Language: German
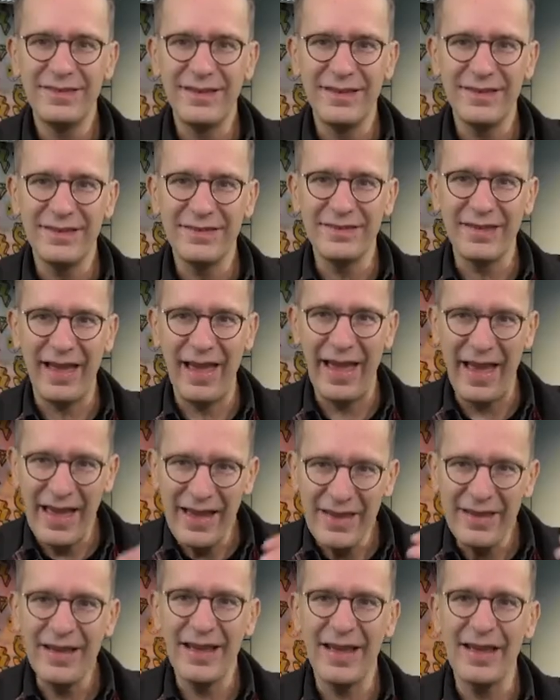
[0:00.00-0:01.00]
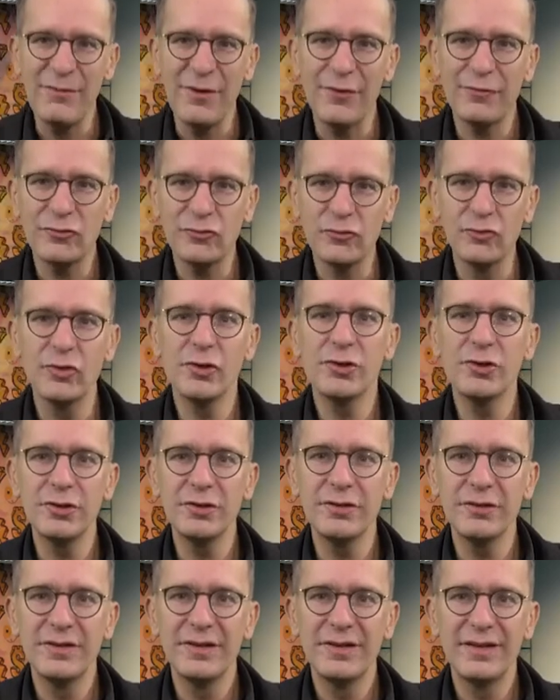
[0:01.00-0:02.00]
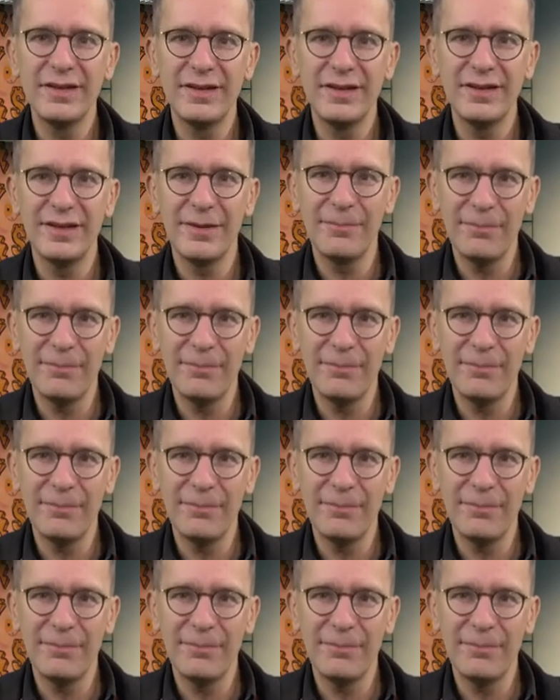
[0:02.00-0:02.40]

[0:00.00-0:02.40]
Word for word: Denn das Eigenheim auf Schulden in